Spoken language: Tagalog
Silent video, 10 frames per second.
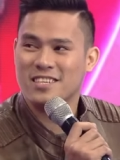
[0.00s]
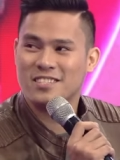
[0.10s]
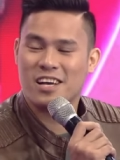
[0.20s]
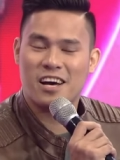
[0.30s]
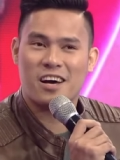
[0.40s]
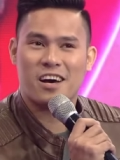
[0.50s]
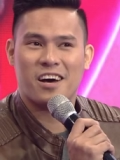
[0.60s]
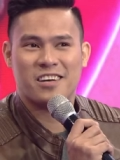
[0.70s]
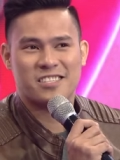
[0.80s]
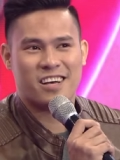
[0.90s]
sa
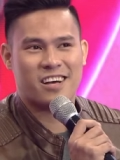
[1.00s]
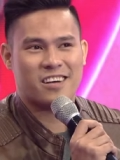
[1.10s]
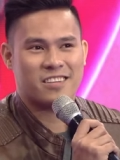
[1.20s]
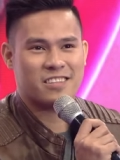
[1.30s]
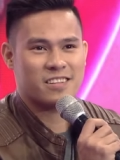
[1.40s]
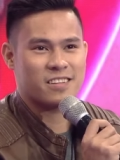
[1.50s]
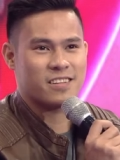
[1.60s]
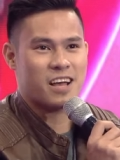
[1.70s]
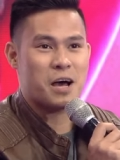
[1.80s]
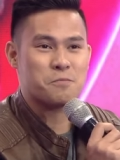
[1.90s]
isang
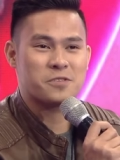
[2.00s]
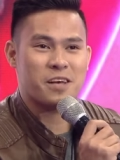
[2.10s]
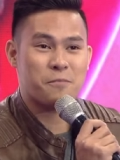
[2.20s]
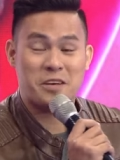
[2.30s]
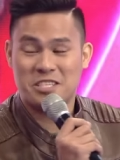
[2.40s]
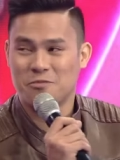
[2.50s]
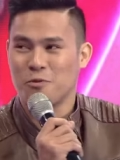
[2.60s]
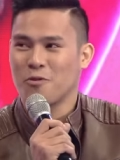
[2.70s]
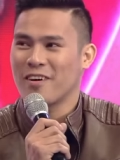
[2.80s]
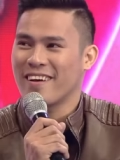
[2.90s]
app sa Facebook.